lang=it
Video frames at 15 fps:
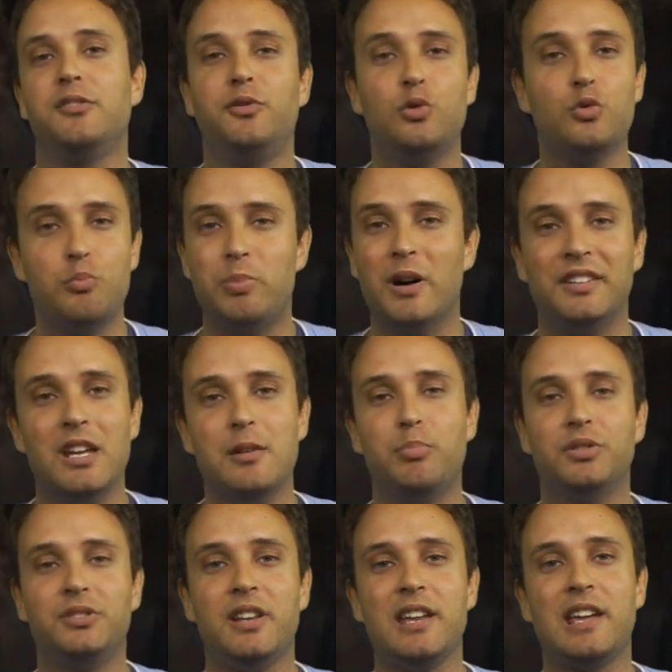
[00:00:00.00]
Sviluppa dei
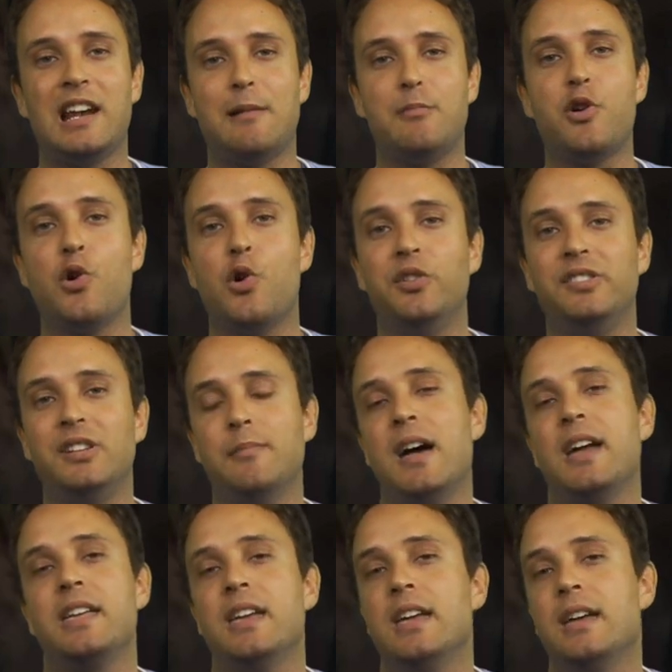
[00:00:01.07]
poteri clamorosi
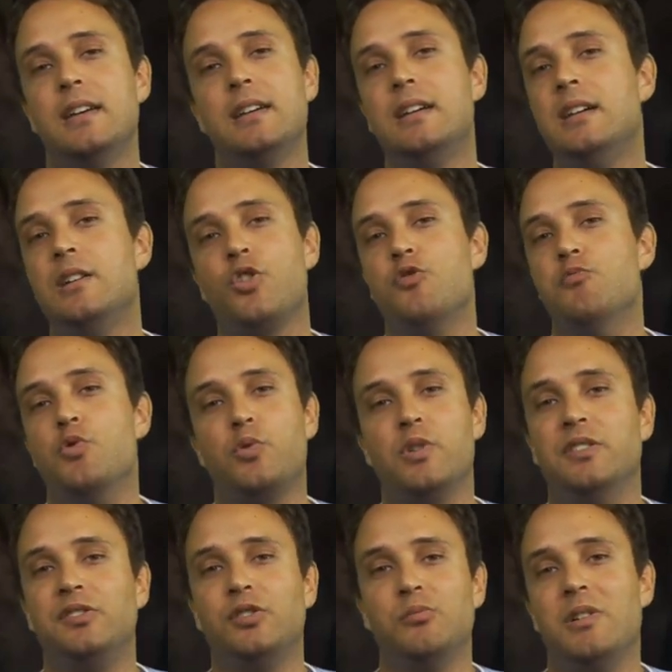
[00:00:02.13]
ma che
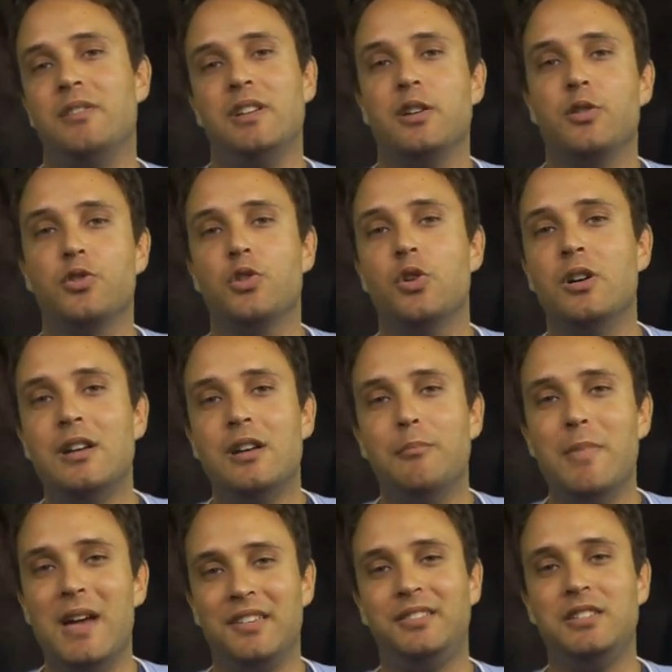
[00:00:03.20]
comunque insomma vengono
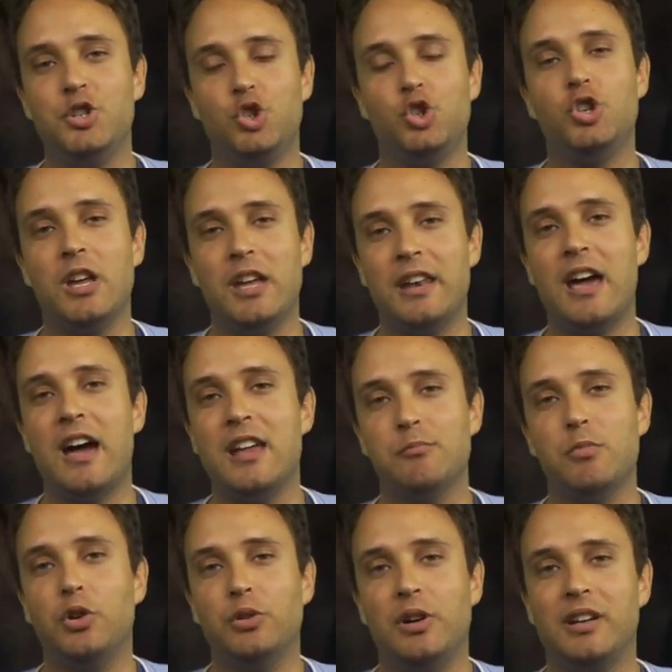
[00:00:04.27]
messi in scena
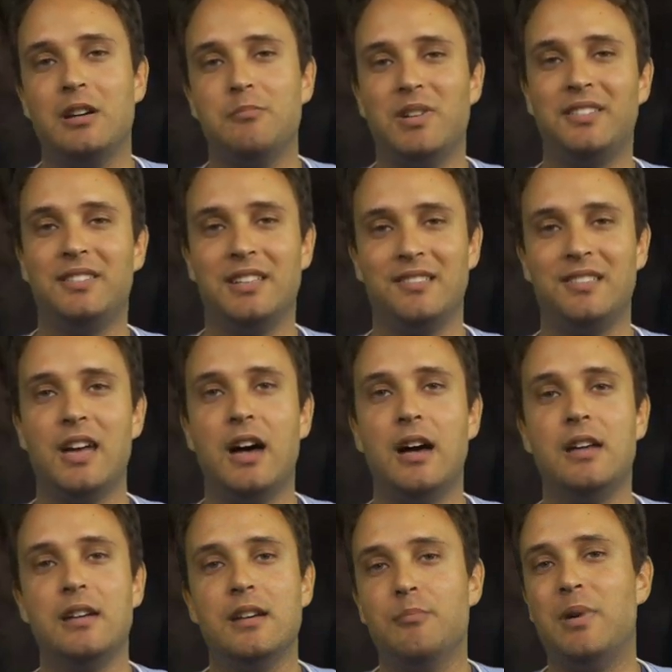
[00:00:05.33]
in modo anche
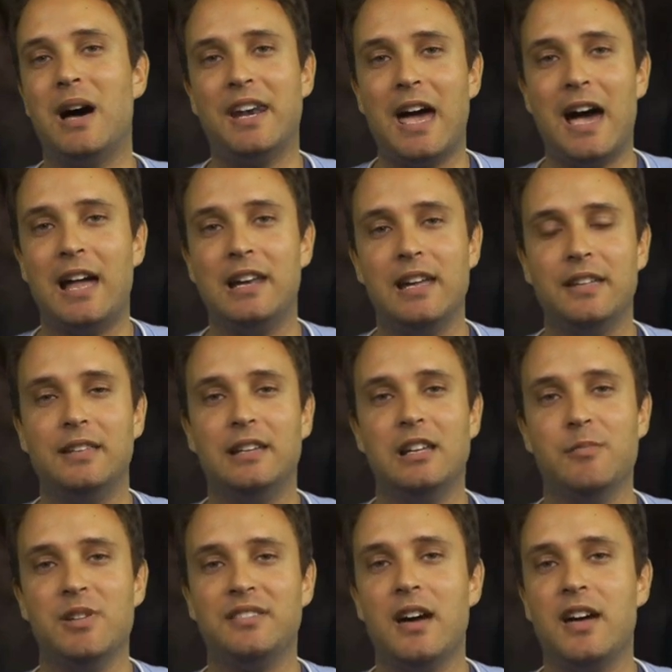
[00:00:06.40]
abbastanza banale ed
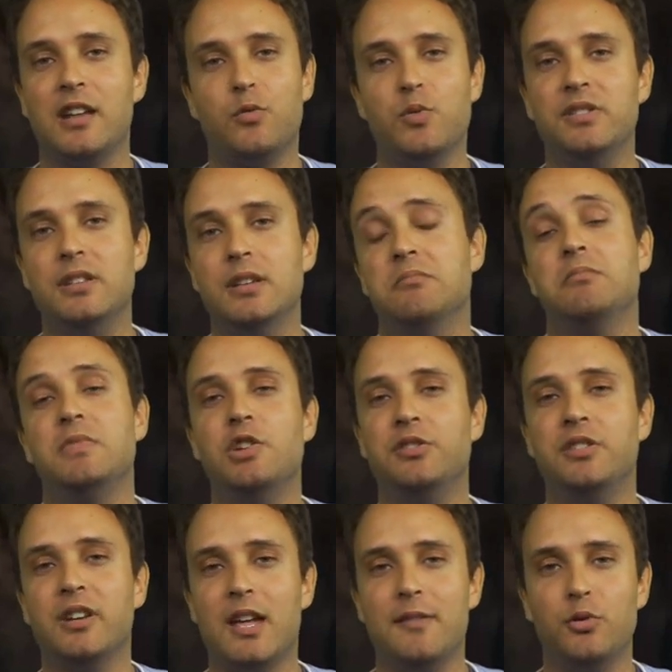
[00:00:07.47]
elementare. Quindi io
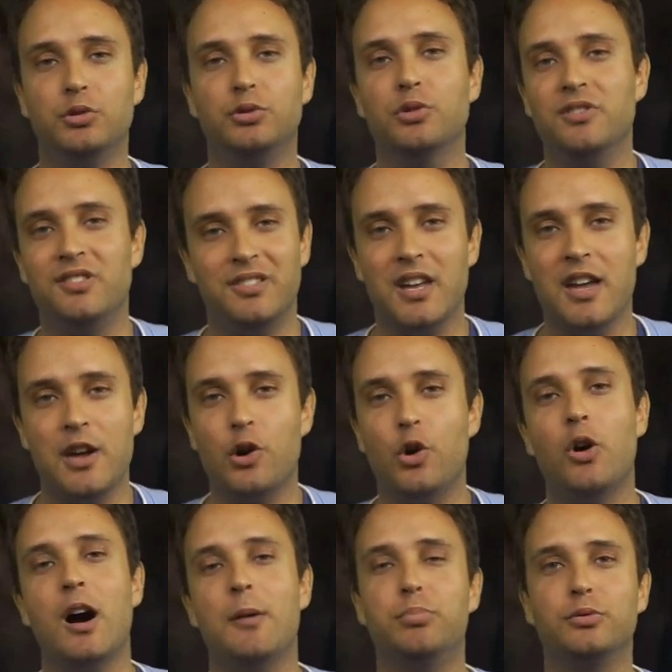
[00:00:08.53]
direi voto
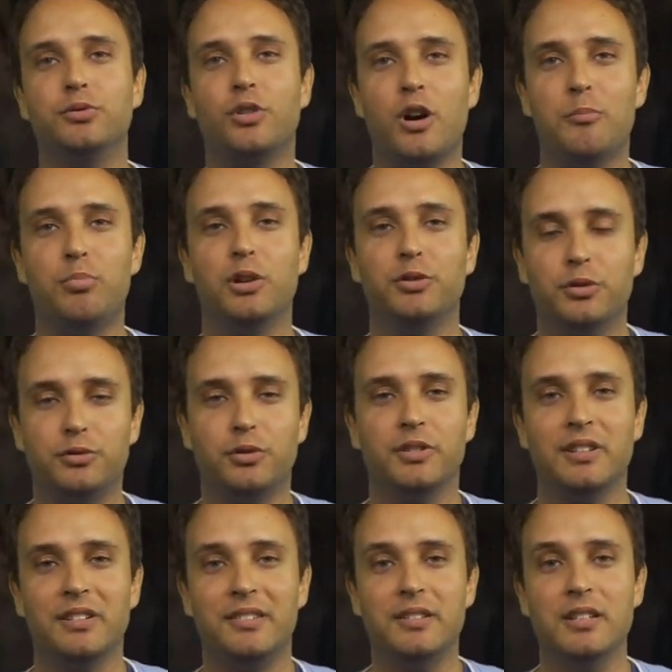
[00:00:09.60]
zero a purtroppo al
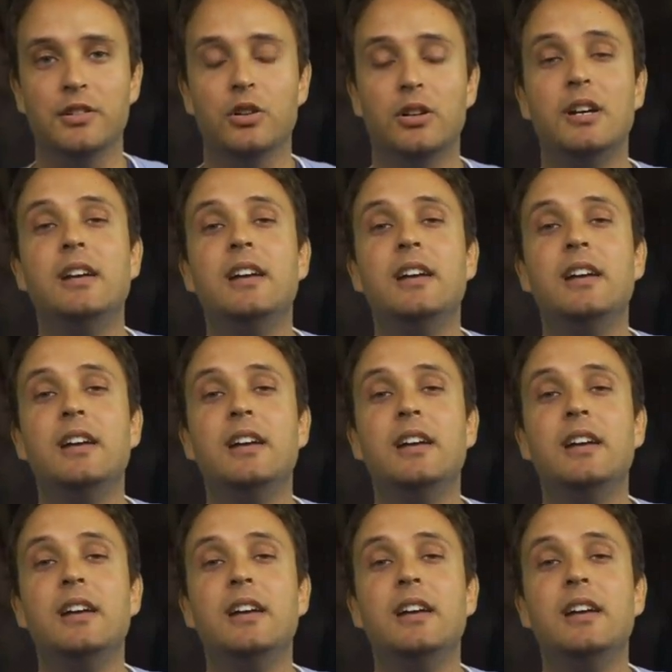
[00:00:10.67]
dottor Destino.